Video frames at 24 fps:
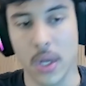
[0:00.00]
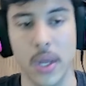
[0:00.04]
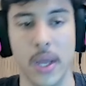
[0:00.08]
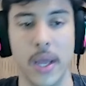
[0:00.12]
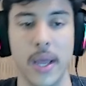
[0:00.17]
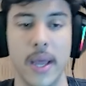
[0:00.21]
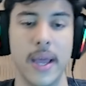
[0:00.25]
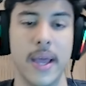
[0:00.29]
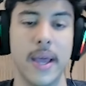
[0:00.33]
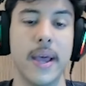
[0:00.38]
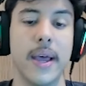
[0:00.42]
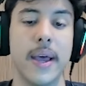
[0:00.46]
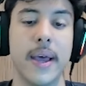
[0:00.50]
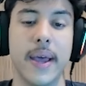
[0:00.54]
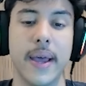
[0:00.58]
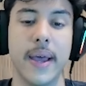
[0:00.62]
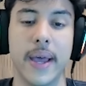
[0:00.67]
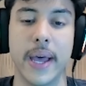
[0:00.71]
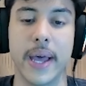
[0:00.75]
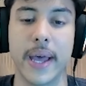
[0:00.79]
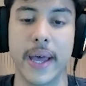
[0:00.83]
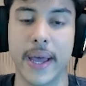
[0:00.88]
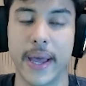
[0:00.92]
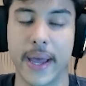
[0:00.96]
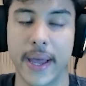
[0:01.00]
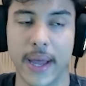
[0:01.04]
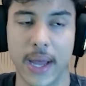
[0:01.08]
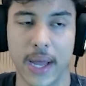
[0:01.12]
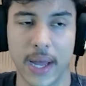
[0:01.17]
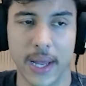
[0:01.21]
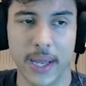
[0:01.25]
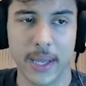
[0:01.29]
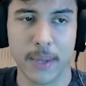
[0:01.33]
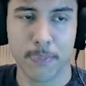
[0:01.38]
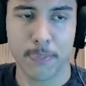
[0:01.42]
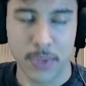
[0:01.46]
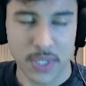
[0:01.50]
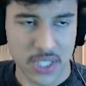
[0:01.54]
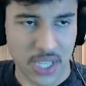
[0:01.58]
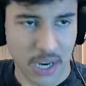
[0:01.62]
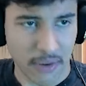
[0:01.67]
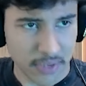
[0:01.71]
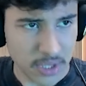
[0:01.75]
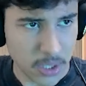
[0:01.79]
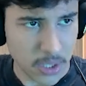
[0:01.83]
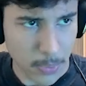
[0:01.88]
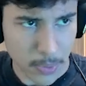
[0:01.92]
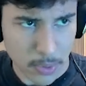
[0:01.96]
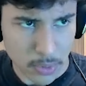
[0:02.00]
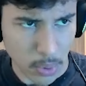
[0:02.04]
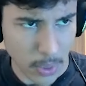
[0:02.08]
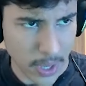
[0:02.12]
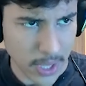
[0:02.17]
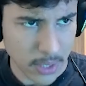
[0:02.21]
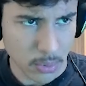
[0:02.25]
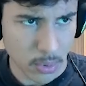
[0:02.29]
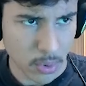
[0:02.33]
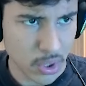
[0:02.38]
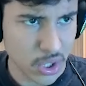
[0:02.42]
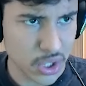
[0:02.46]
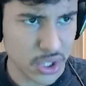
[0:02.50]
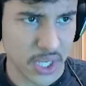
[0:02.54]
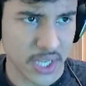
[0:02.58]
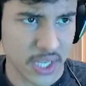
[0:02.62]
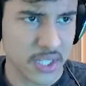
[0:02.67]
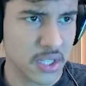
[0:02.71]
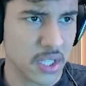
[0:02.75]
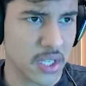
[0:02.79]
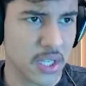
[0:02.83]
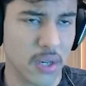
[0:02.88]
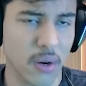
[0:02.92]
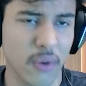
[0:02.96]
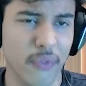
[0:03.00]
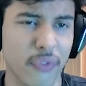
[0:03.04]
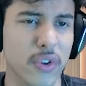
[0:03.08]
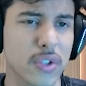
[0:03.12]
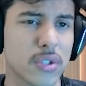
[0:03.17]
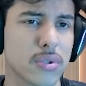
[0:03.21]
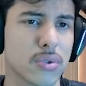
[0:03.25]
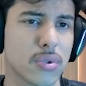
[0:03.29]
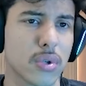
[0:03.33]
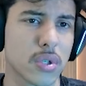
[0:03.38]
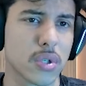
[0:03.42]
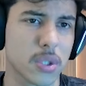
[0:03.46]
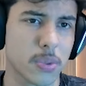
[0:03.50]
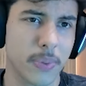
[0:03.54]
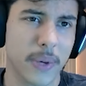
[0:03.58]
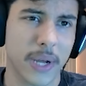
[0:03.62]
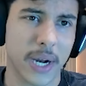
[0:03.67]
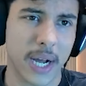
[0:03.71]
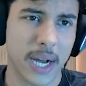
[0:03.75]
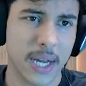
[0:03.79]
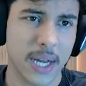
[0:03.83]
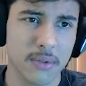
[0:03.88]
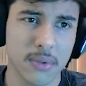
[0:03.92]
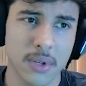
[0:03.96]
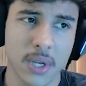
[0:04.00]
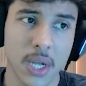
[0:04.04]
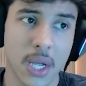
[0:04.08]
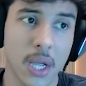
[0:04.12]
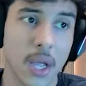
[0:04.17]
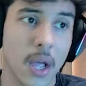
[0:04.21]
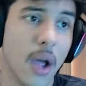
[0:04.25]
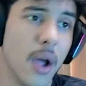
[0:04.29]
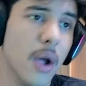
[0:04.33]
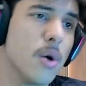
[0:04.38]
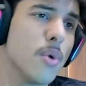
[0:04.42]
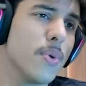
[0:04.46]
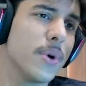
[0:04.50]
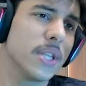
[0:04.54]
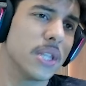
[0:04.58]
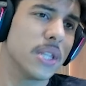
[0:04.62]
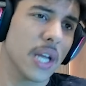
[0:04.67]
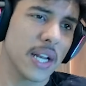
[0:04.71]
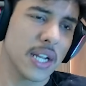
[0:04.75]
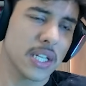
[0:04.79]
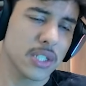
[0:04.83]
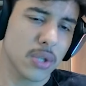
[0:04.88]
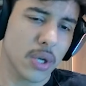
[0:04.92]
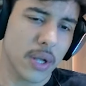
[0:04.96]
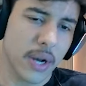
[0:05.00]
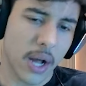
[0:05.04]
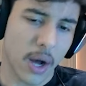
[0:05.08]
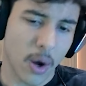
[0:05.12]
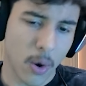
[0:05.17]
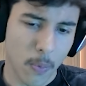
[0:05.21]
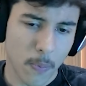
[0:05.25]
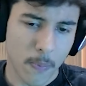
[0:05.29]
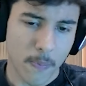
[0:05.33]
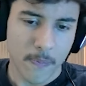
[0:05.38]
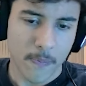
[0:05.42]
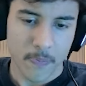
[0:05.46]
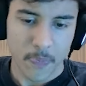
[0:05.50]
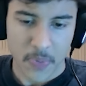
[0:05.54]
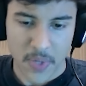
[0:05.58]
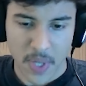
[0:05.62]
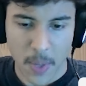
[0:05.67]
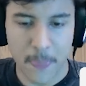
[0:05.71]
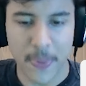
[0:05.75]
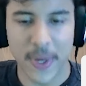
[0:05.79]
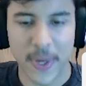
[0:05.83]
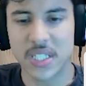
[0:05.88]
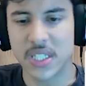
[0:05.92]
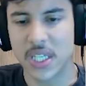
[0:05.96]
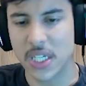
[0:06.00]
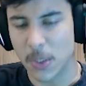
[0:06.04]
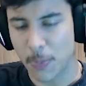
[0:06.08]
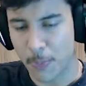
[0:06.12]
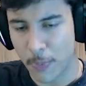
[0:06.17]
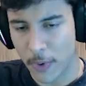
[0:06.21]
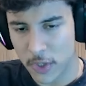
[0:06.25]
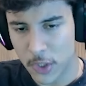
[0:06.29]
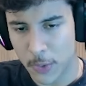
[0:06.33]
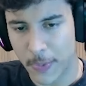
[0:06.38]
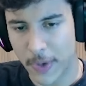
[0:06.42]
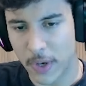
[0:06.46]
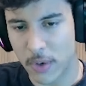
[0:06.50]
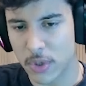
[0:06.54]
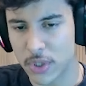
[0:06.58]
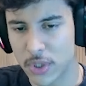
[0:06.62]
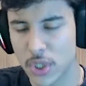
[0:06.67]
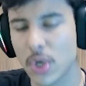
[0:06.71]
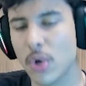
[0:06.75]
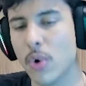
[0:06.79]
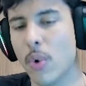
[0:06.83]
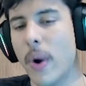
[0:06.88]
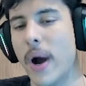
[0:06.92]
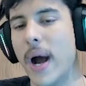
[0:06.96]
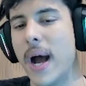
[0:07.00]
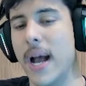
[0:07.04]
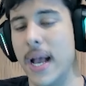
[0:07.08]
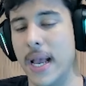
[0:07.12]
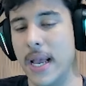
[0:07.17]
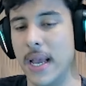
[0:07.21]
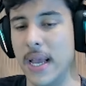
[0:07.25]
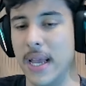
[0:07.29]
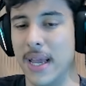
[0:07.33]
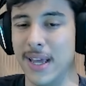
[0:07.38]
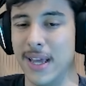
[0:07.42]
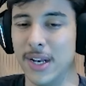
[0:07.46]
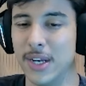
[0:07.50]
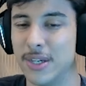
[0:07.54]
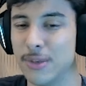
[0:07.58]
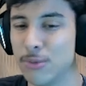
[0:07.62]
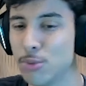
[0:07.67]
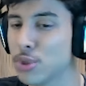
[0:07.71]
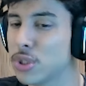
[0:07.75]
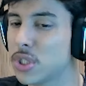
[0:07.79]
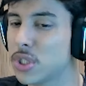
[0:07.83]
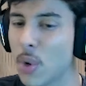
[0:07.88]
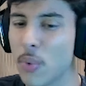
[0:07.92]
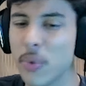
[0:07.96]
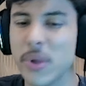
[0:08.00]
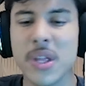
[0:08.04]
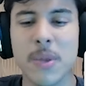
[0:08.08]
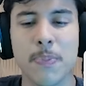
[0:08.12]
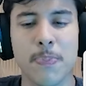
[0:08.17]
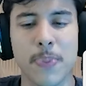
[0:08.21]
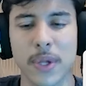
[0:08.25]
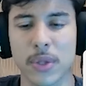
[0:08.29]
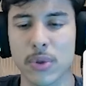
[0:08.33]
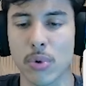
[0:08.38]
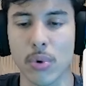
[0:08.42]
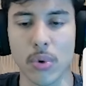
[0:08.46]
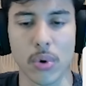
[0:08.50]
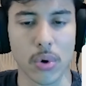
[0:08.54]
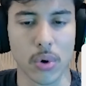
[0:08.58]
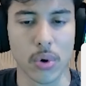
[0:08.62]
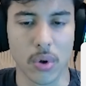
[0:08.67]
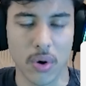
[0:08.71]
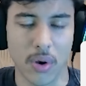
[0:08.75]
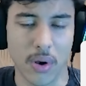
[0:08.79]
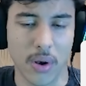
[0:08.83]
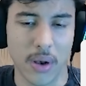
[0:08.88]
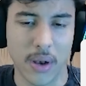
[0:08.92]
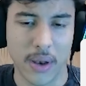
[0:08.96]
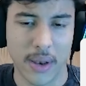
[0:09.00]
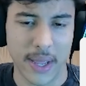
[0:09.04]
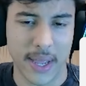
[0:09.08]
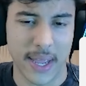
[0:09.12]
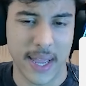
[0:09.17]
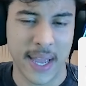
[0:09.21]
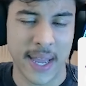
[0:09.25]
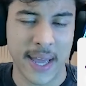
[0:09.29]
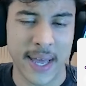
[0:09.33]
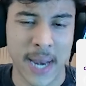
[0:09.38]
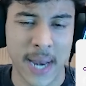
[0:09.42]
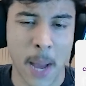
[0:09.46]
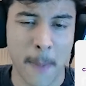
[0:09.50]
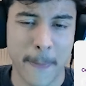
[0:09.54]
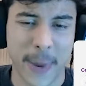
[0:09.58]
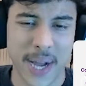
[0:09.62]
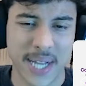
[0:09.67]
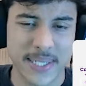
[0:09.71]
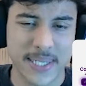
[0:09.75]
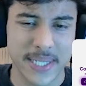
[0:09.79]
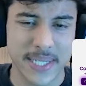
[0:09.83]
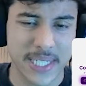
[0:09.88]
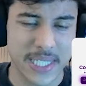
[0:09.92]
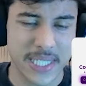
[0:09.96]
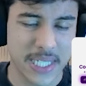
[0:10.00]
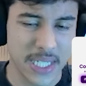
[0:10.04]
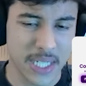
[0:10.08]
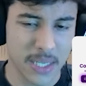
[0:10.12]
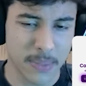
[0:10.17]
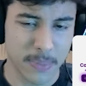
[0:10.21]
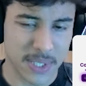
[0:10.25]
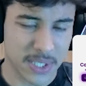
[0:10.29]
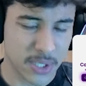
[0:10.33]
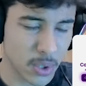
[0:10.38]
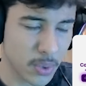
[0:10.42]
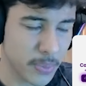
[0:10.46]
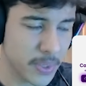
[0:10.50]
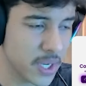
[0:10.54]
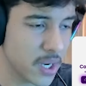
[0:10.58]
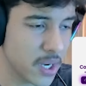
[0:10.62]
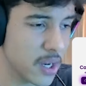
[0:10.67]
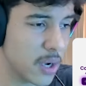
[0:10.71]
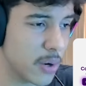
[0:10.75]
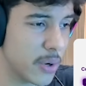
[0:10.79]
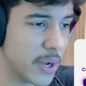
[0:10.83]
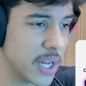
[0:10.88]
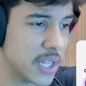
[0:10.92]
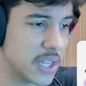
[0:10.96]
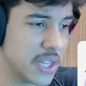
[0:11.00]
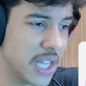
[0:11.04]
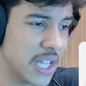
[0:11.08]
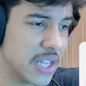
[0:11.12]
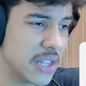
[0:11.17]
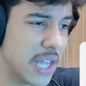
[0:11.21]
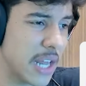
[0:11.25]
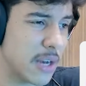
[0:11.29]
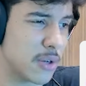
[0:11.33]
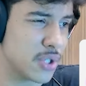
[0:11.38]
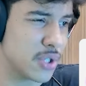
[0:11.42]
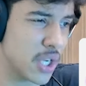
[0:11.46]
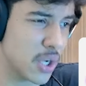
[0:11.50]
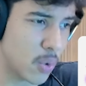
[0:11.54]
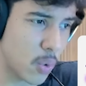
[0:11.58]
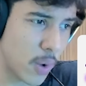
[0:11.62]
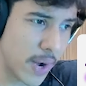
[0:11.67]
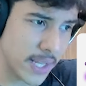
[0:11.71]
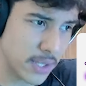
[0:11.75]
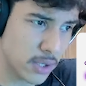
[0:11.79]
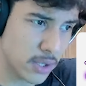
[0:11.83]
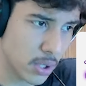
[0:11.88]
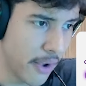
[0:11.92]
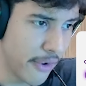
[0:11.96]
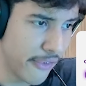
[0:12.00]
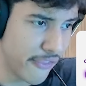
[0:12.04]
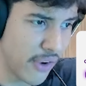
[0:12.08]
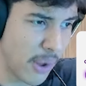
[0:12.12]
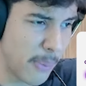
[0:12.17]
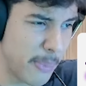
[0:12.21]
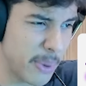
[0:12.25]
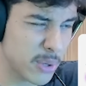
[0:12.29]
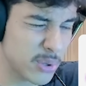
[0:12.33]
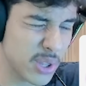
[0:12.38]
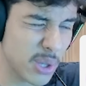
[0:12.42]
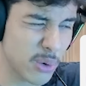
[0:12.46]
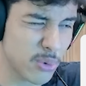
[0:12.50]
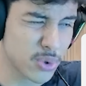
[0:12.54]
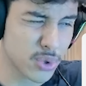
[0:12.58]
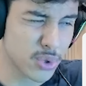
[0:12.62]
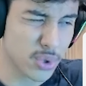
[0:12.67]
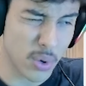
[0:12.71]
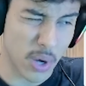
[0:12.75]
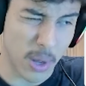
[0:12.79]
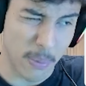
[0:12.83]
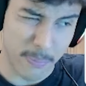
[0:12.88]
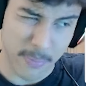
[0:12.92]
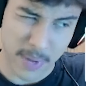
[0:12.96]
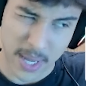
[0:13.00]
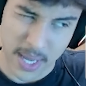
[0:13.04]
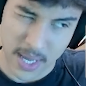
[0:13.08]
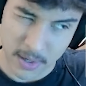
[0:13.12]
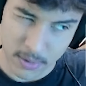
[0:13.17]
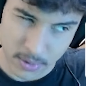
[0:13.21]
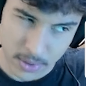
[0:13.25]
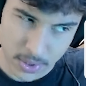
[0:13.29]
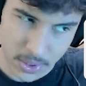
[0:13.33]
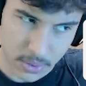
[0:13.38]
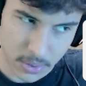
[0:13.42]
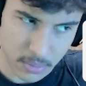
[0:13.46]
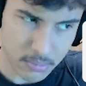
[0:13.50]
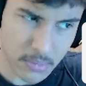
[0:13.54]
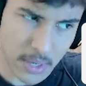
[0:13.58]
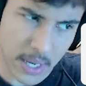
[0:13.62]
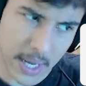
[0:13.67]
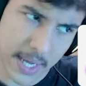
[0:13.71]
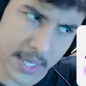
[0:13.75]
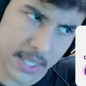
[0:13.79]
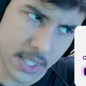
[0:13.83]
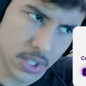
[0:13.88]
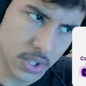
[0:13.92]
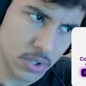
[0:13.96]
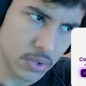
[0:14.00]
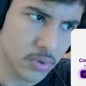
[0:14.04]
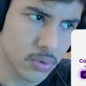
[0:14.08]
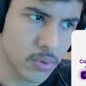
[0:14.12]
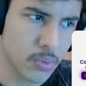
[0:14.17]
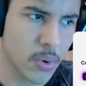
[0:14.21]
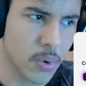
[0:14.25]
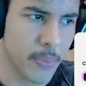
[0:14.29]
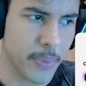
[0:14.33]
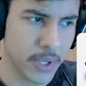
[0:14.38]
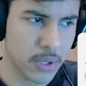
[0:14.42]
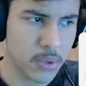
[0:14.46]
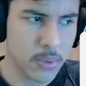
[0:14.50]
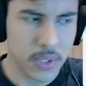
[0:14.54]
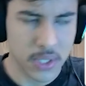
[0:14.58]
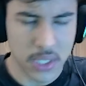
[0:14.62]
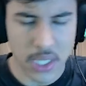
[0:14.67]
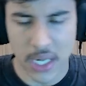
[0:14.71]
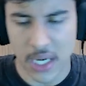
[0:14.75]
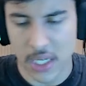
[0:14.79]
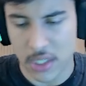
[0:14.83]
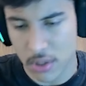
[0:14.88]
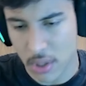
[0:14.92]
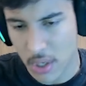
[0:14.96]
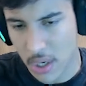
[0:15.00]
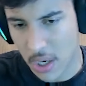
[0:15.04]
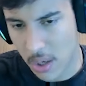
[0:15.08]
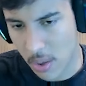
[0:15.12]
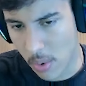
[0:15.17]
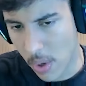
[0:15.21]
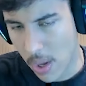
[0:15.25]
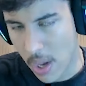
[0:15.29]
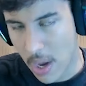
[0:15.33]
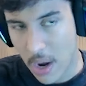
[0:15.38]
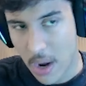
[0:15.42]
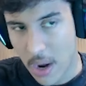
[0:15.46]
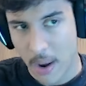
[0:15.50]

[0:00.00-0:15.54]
é, e precisava ter pontuado hoje, ainda que não fosse um jogo esperado. E o Internacional, que precisa de pontos para continuar no seu ímpeto é, na parte de cima, se eu não me engano, agora até tá no G4. O Flamengo tem um jogo a menos, mas no momento Internacional